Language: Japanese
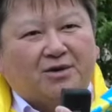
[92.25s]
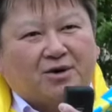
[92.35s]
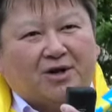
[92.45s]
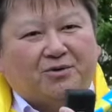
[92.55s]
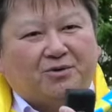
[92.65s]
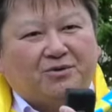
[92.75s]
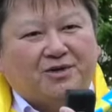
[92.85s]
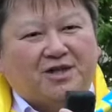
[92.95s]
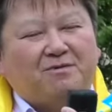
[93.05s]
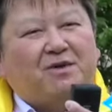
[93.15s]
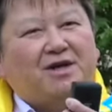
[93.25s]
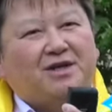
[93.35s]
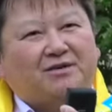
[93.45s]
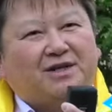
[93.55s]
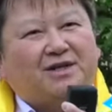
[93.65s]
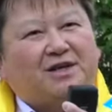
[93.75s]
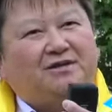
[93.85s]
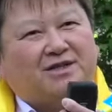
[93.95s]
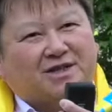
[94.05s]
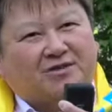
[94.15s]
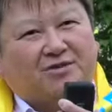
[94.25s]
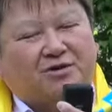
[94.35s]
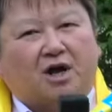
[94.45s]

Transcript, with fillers: あの2年前に亡くなってるんですけどって